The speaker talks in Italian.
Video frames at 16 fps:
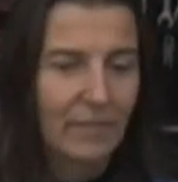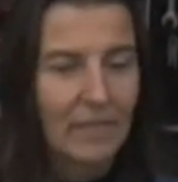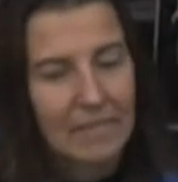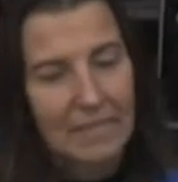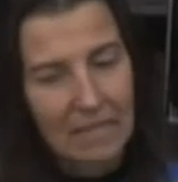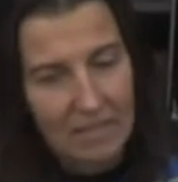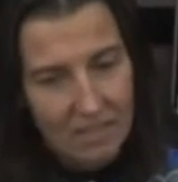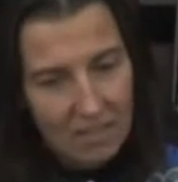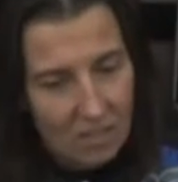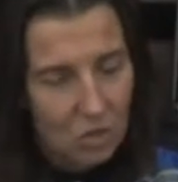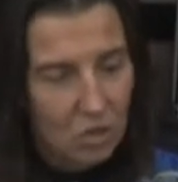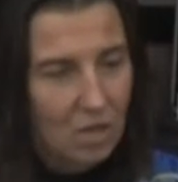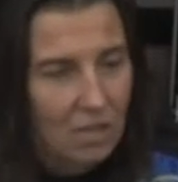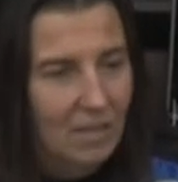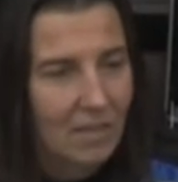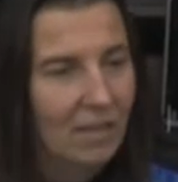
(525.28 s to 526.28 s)
Finita la sei
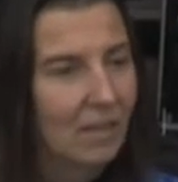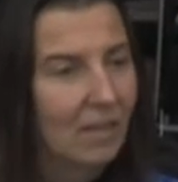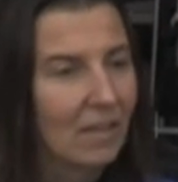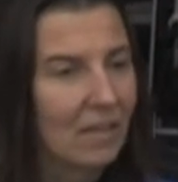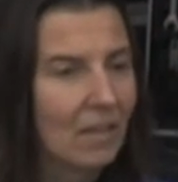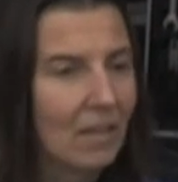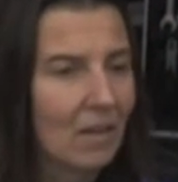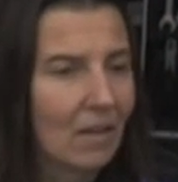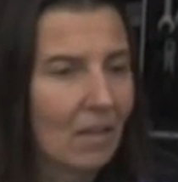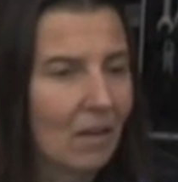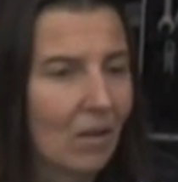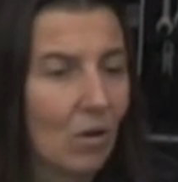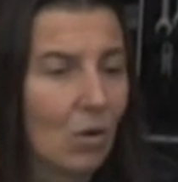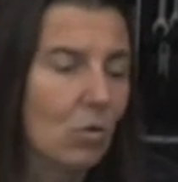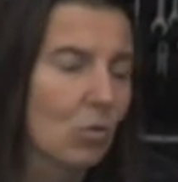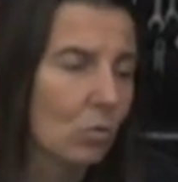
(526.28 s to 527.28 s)
giorni
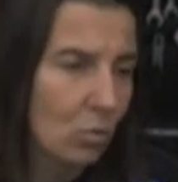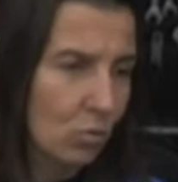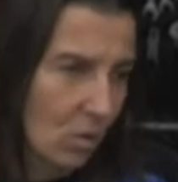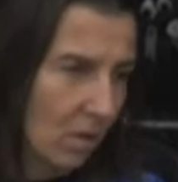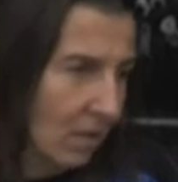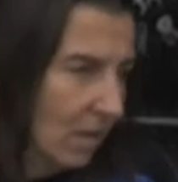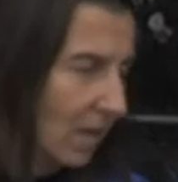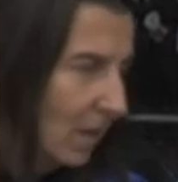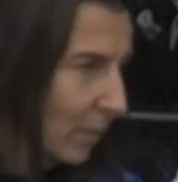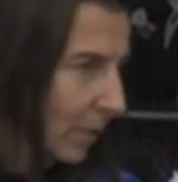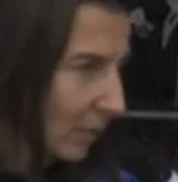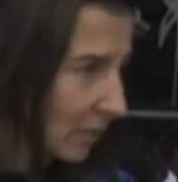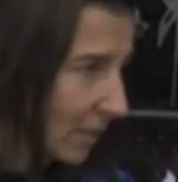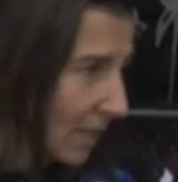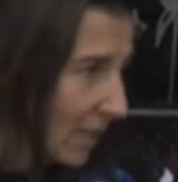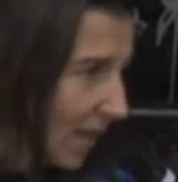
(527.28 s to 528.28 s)
ho concluso anche il
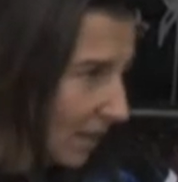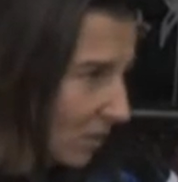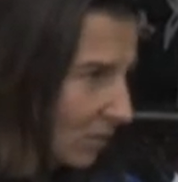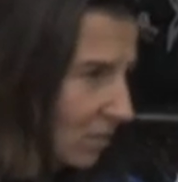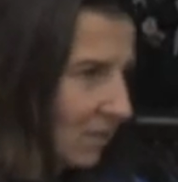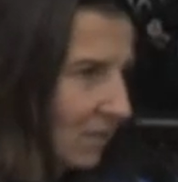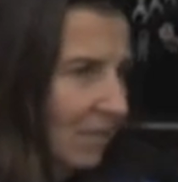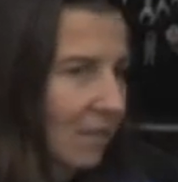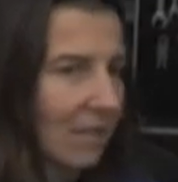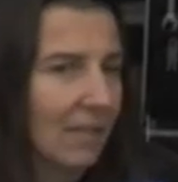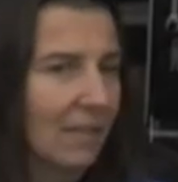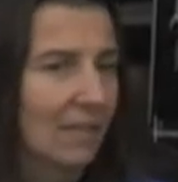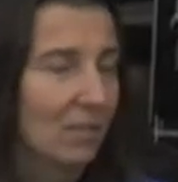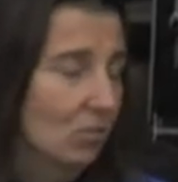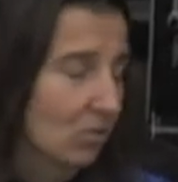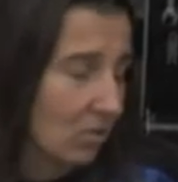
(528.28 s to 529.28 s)
campionato italiano
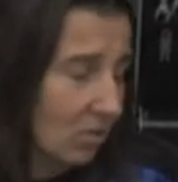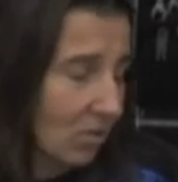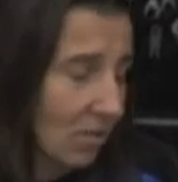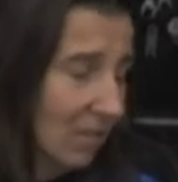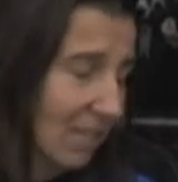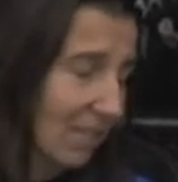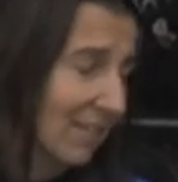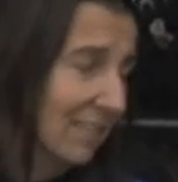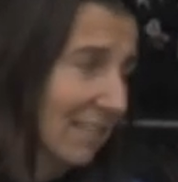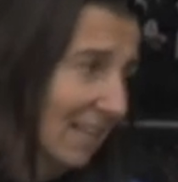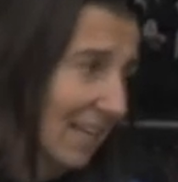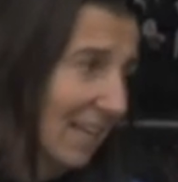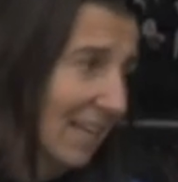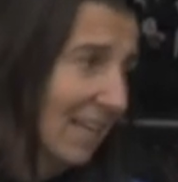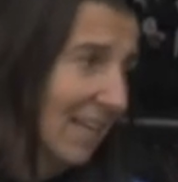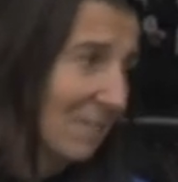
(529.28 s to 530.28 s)
e sono
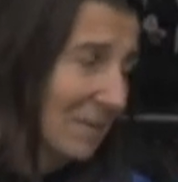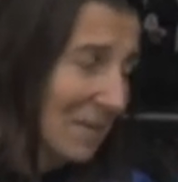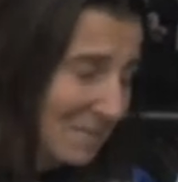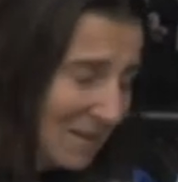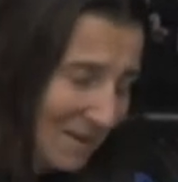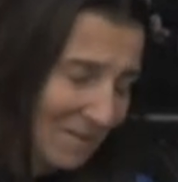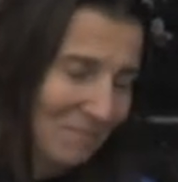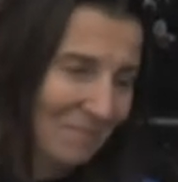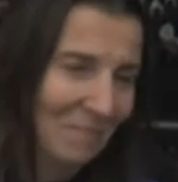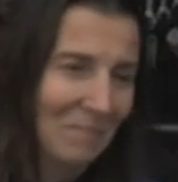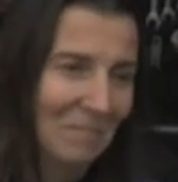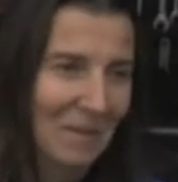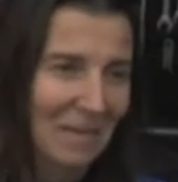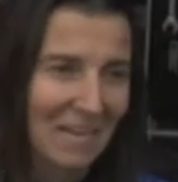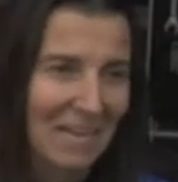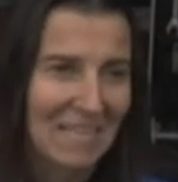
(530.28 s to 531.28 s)
arrivata prima, prima.
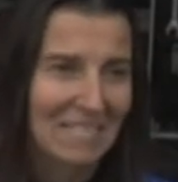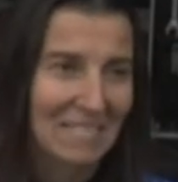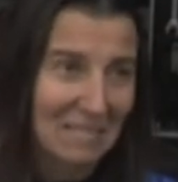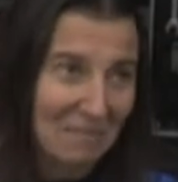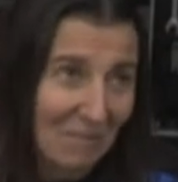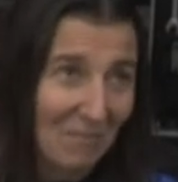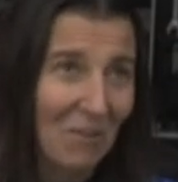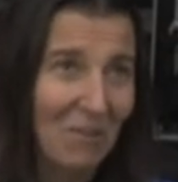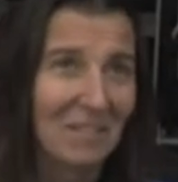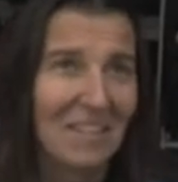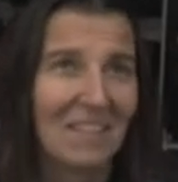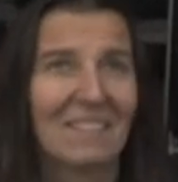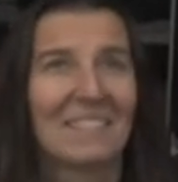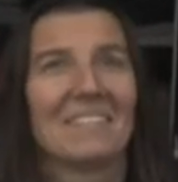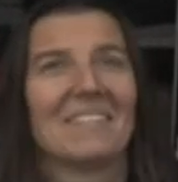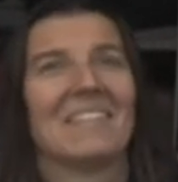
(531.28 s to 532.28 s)
per la settima
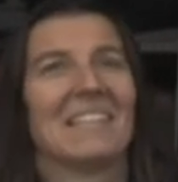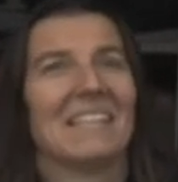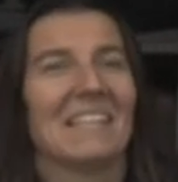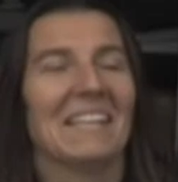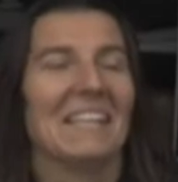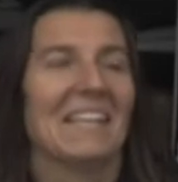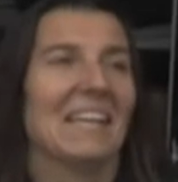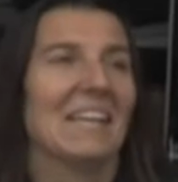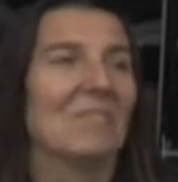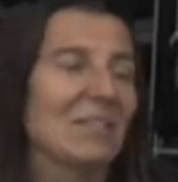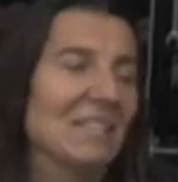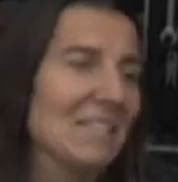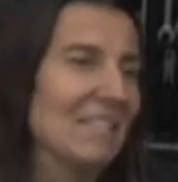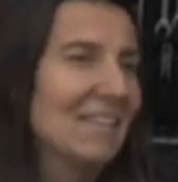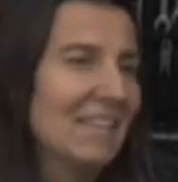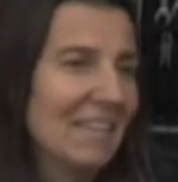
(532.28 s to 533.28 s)
volta e
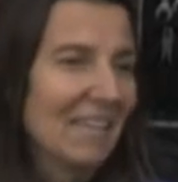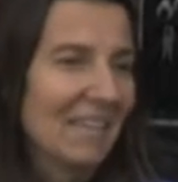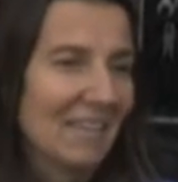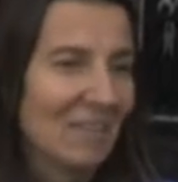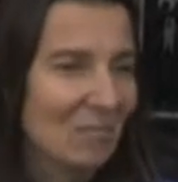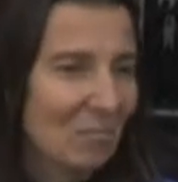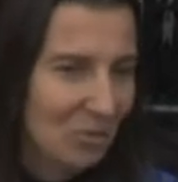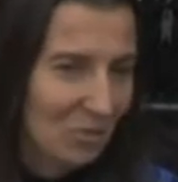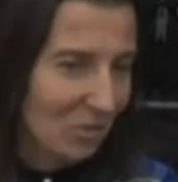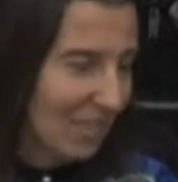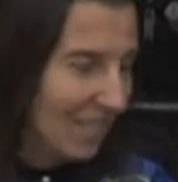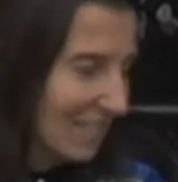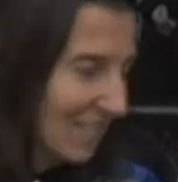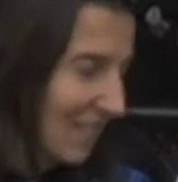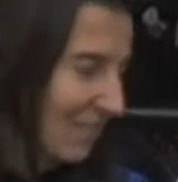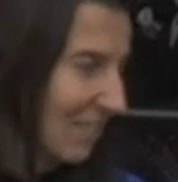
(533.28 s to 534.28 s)
quindi non posso che
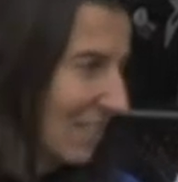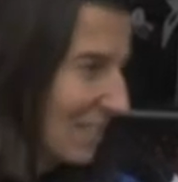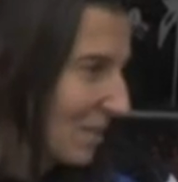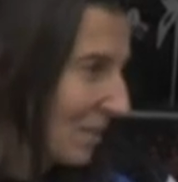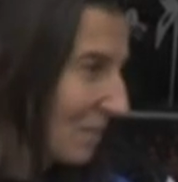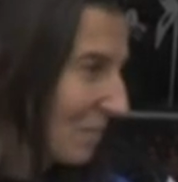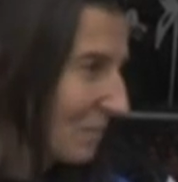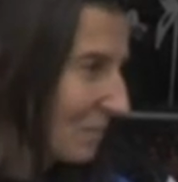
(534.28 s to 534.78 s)
essere felice.